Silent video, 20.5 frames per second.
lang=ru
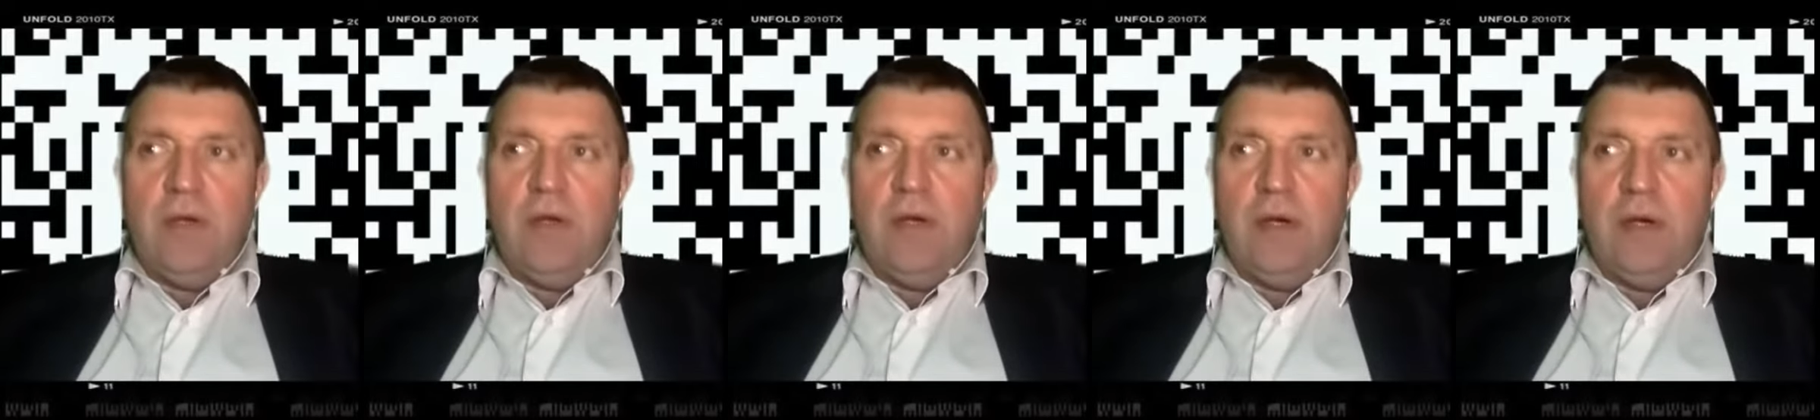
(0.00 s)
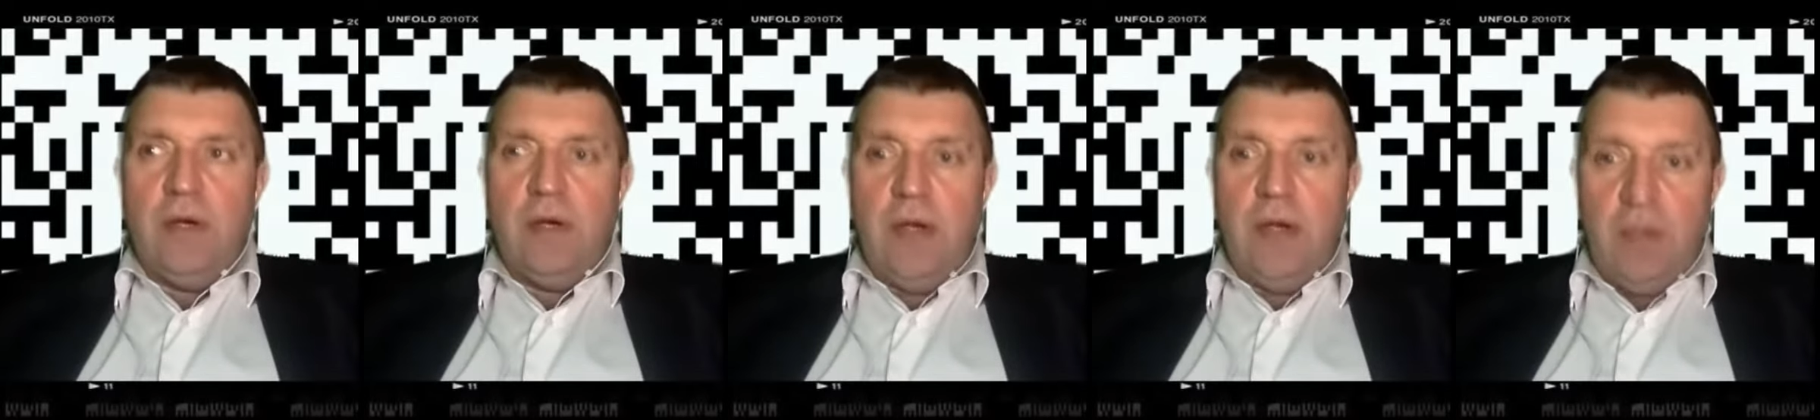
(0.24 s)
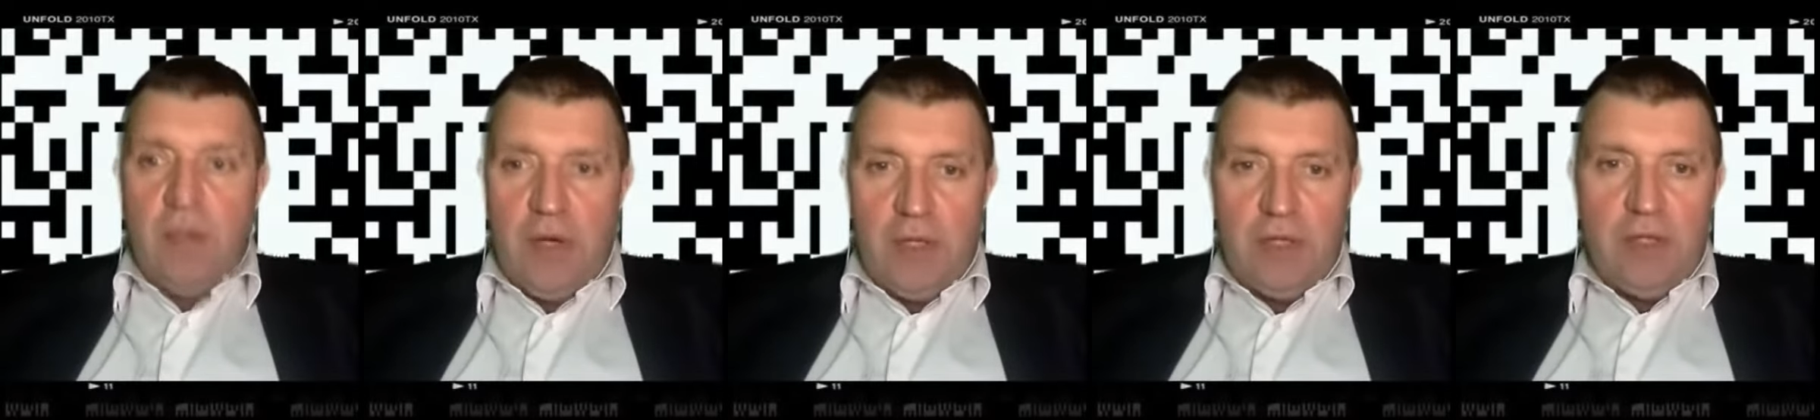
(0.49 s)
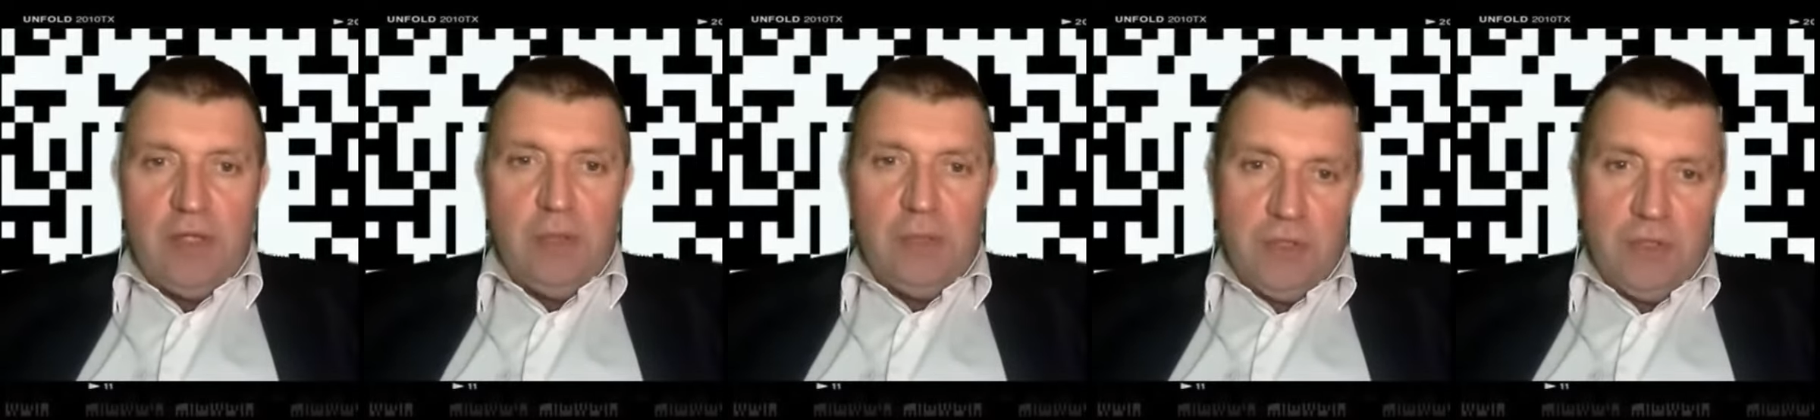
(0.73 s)
а,
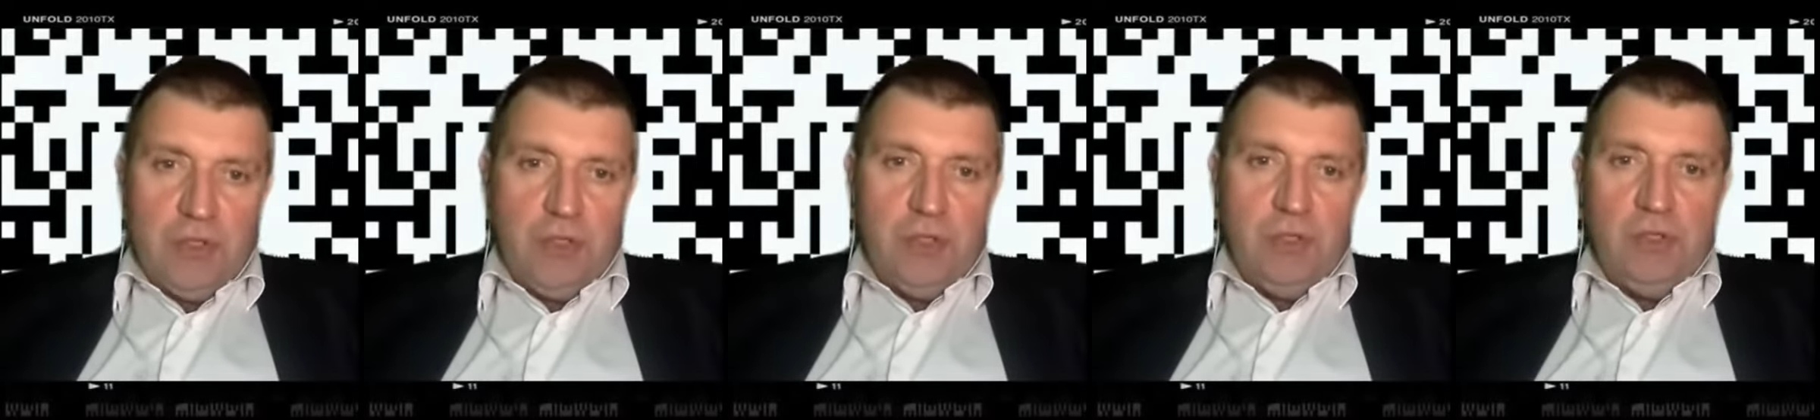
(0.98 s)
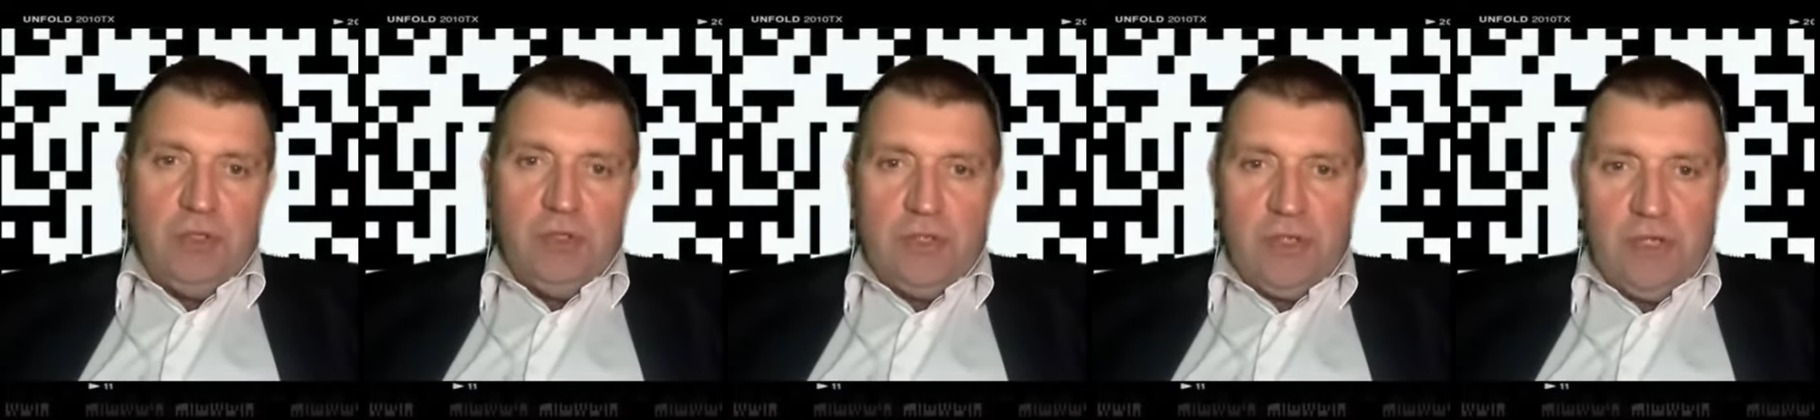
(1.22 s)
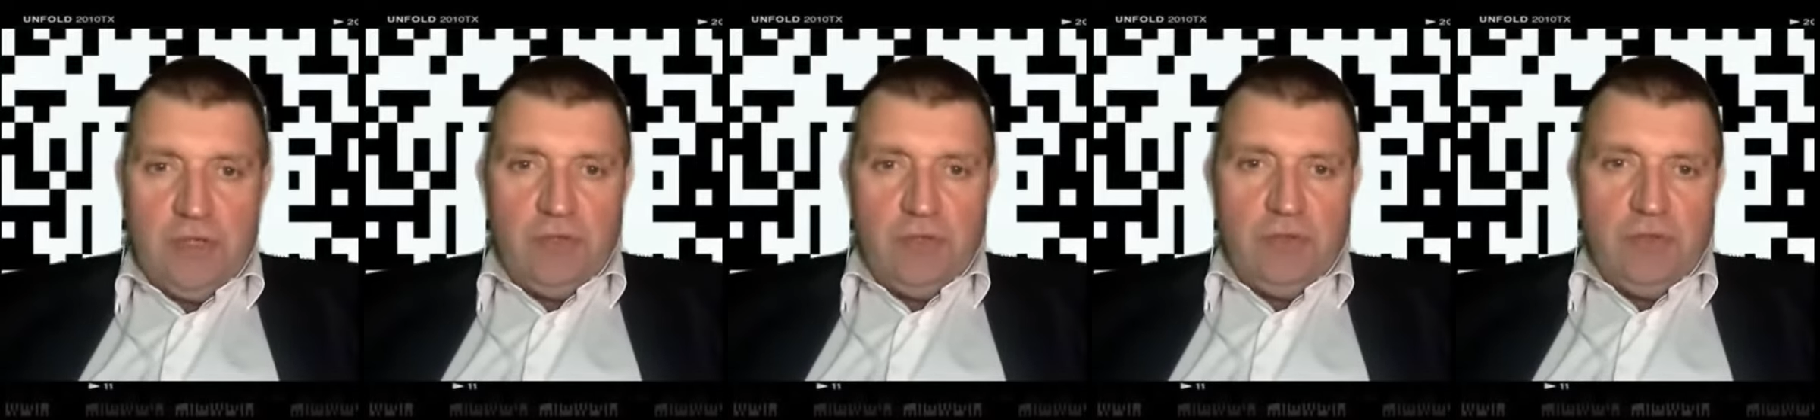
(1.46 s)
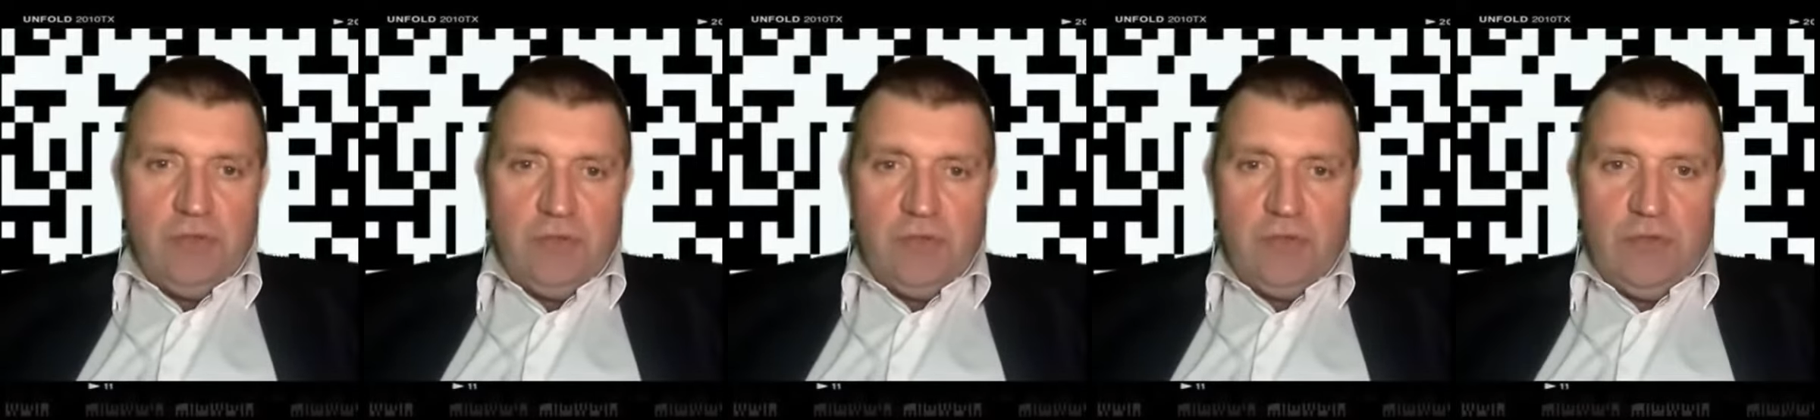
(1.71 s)
обратно
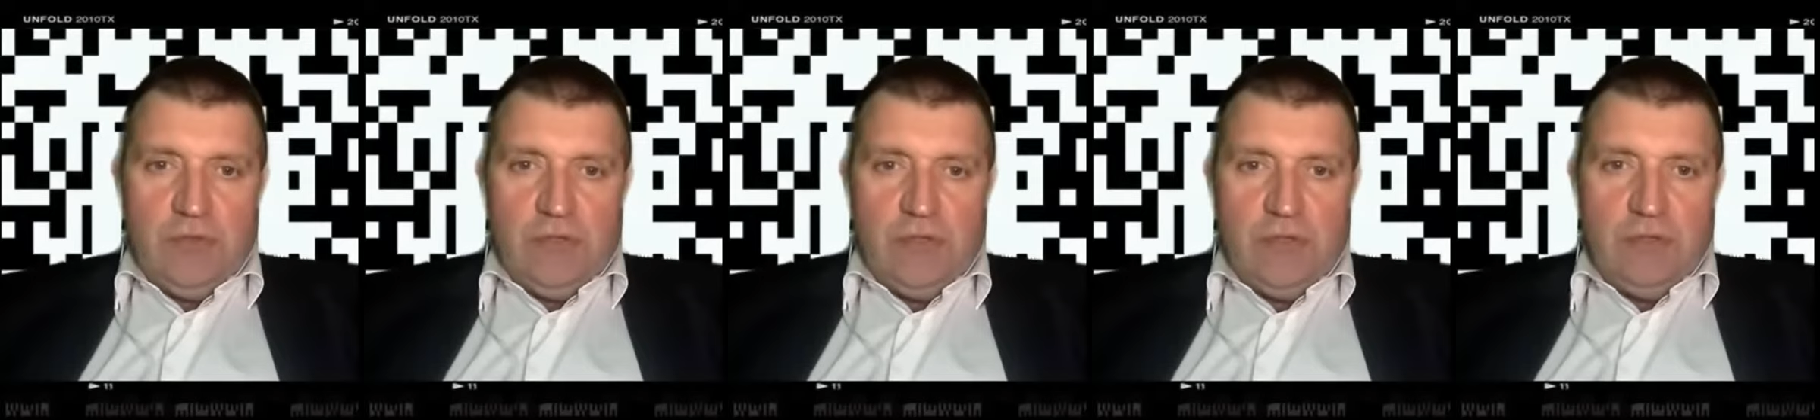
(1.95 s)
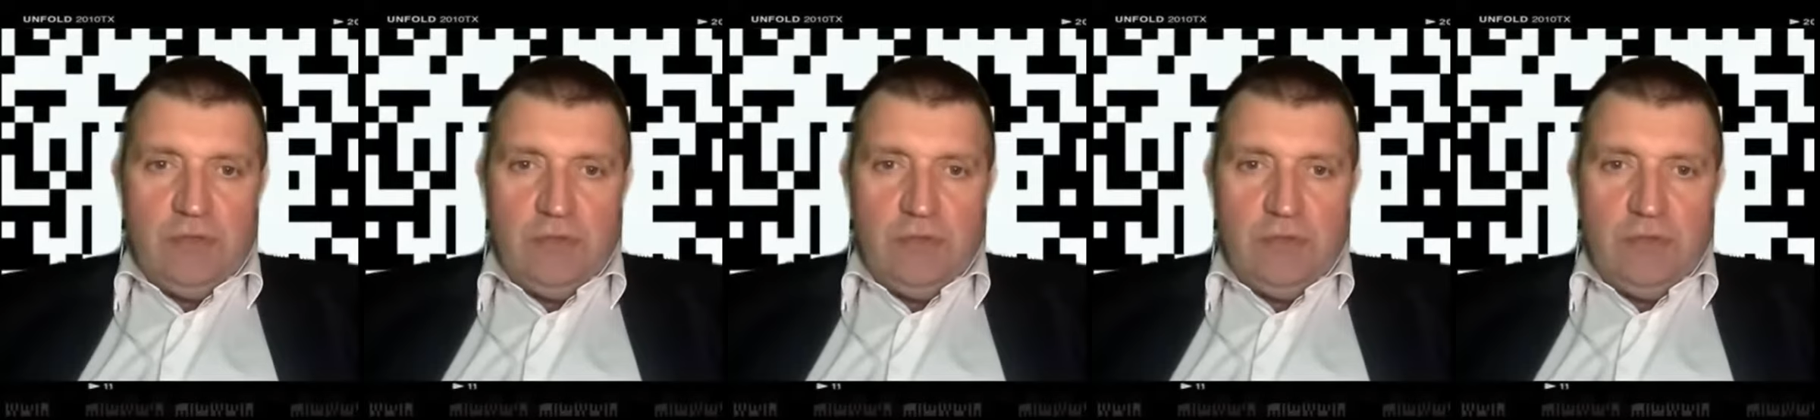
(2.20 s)
причинно-следственную связь.